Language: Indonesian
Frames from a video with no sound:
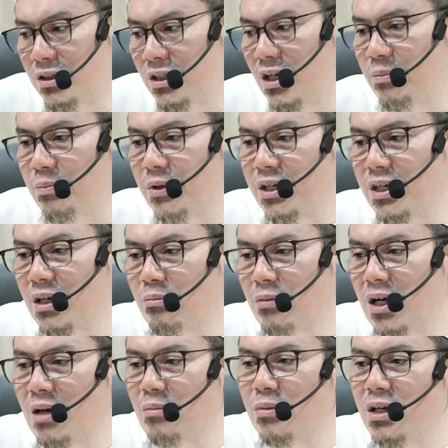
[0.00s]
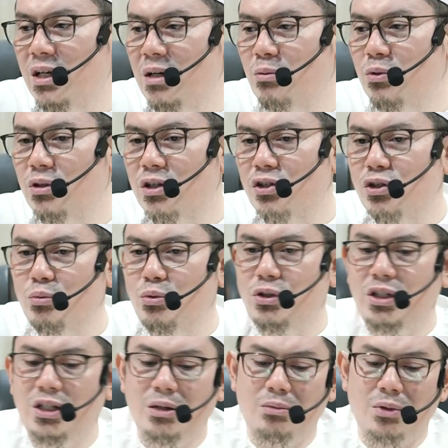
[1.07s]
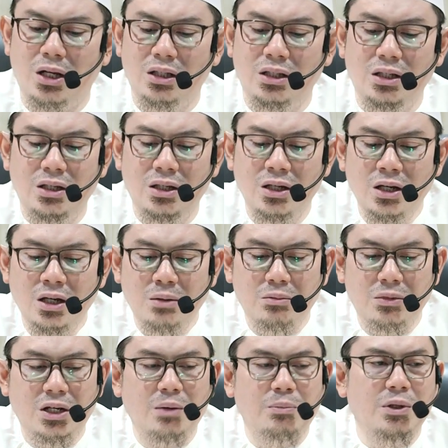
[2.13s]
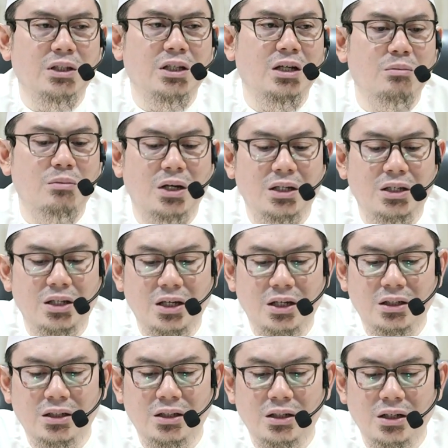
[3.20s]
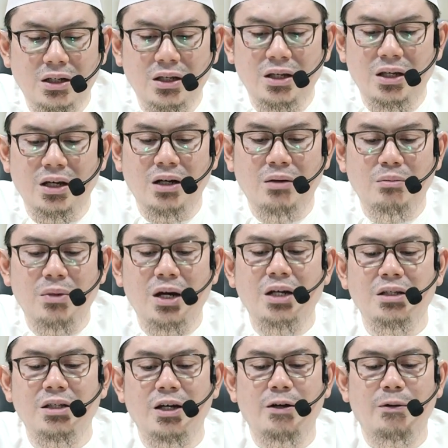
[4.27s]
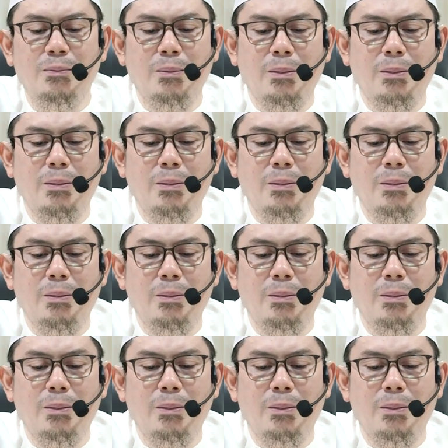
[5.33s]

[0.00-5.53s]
Siapa yang mengambil ilmu tersebut dia berarti mendapatkan bagian yang banyak.